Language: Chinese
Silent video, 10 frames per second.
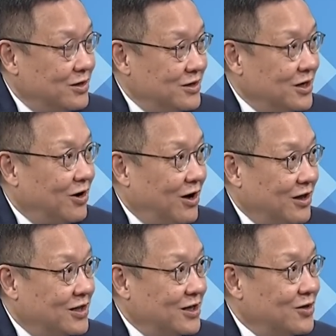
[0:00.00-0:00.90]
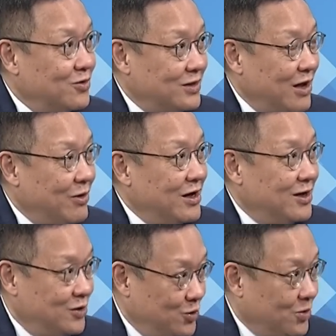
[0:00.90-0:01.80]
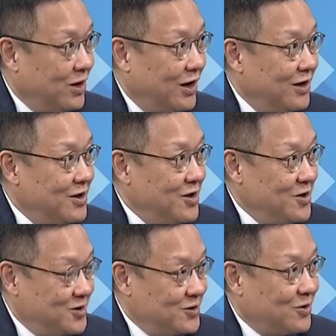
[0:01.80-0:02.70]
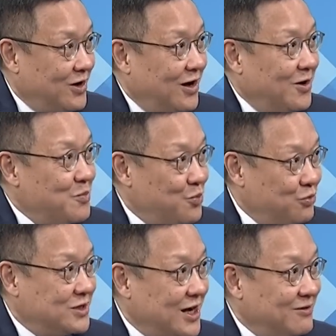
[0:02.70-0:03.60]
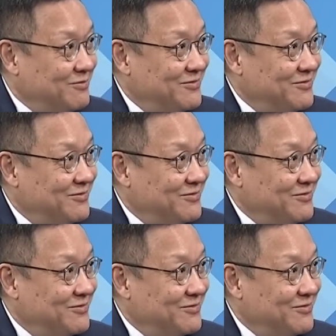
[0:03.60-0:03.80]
要提供台湾很多这种哈步枪。